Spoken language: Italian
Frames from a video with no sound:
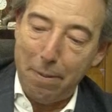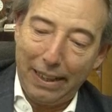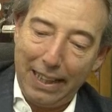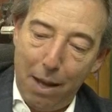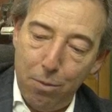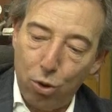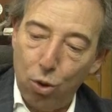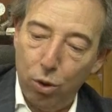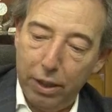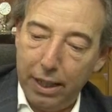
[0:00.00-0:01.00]
partiamo
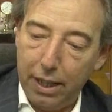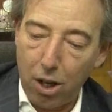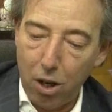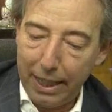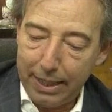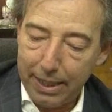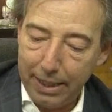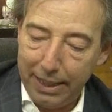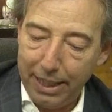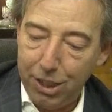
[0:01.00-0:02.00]
con
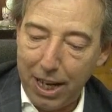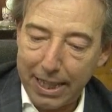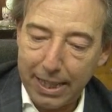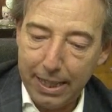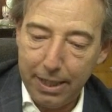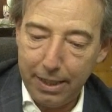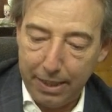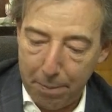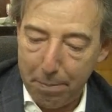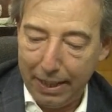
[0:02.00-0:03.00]
Rolex dei Just,
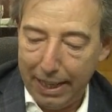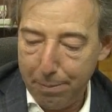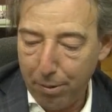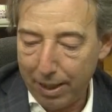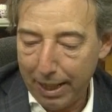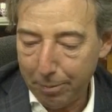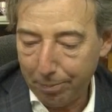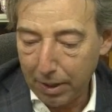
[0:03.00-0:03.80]
sempre d'epoca.